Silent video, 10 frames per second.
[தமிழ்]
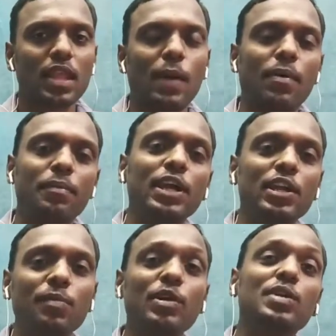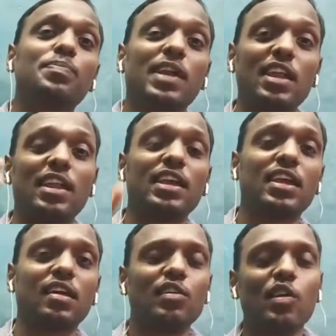அப்போ மீண்டும் மீண்டும் பலர்
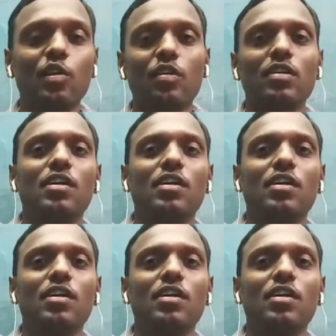நினைக்கிறது ஐயோ